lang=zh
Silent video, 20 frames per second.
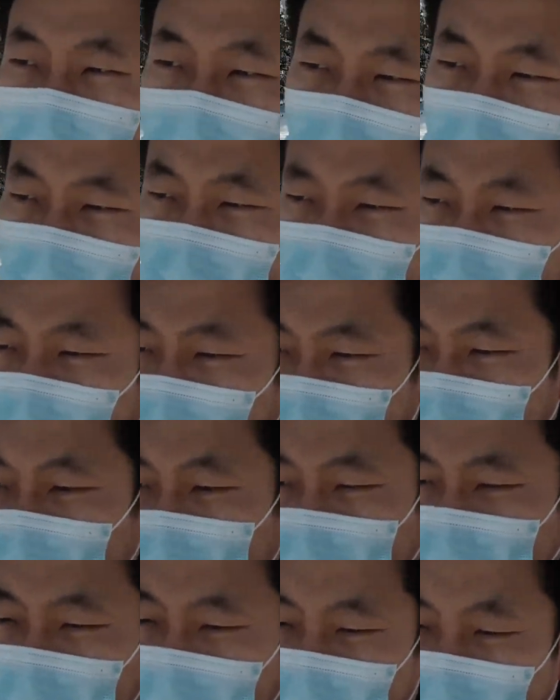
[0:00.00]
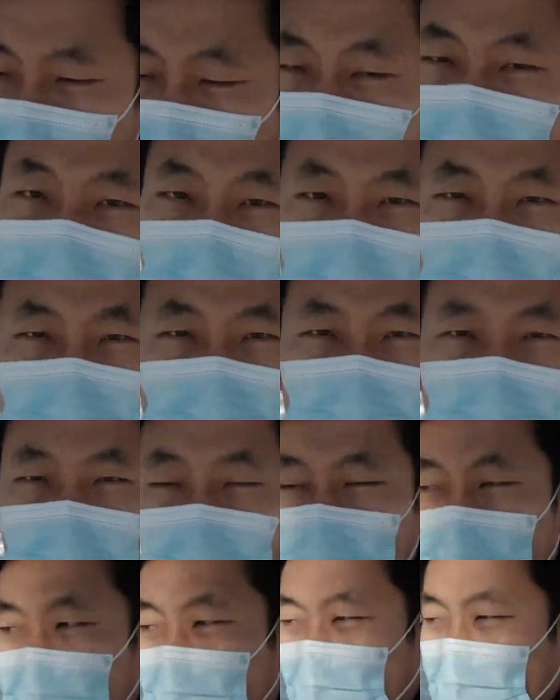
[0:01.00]
呃，公共区域
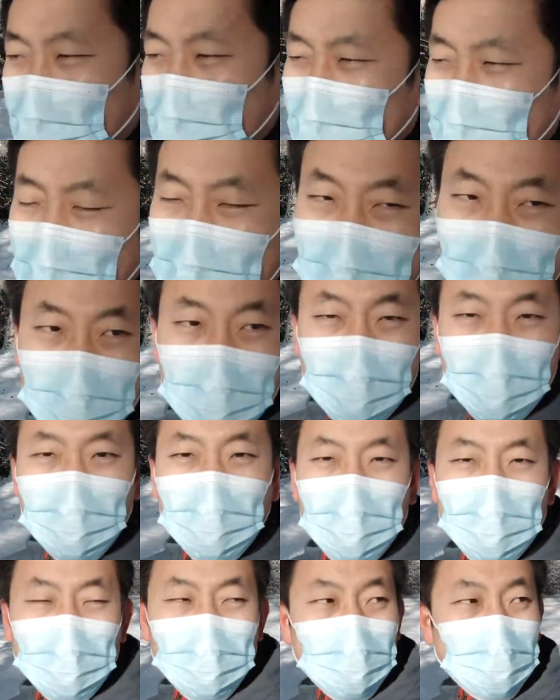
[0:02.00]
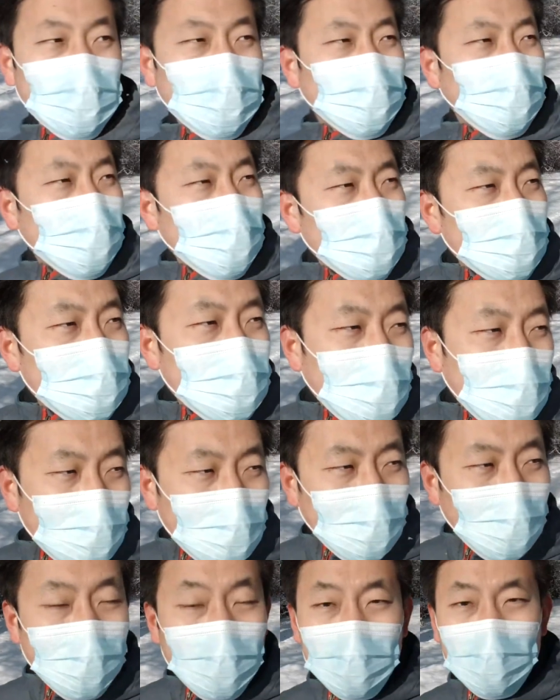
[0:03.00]
和私密区域分得比较
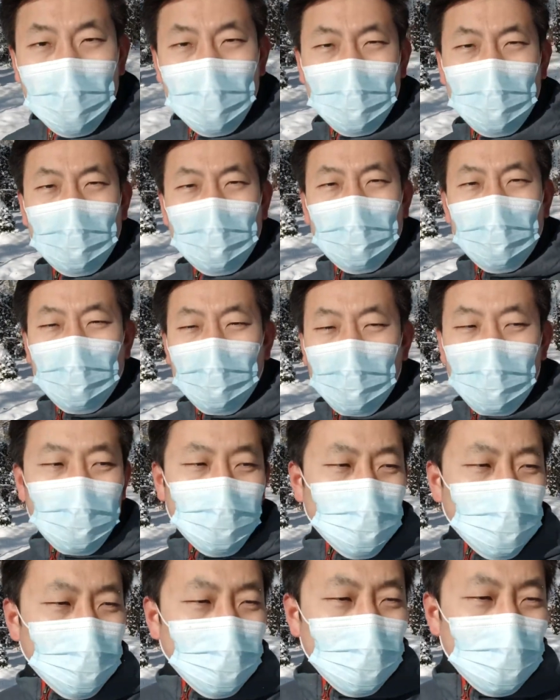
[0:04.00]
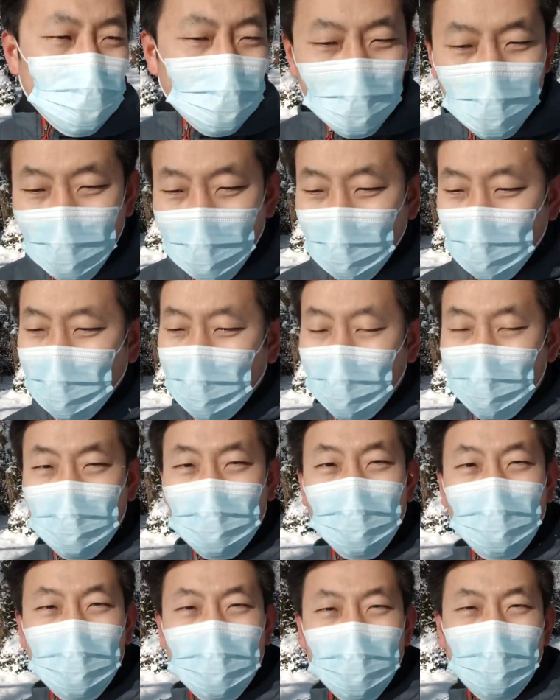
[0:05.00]
开。如果是我的话，
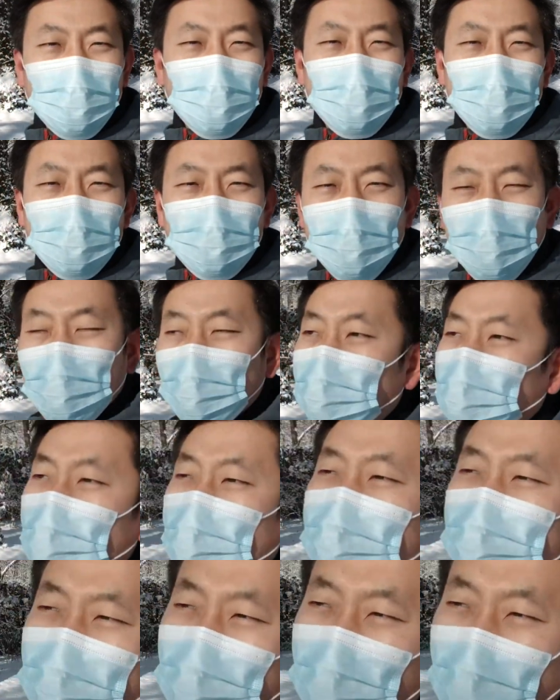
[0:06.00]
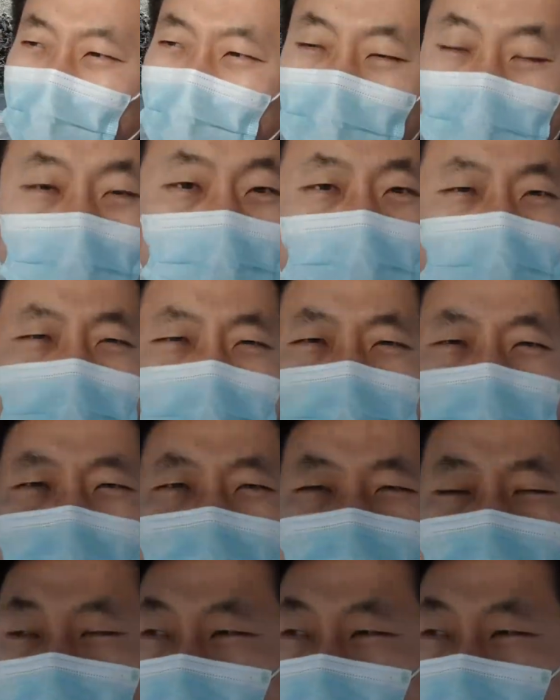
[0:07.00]
如果手头比较宽裕的话，我也会买。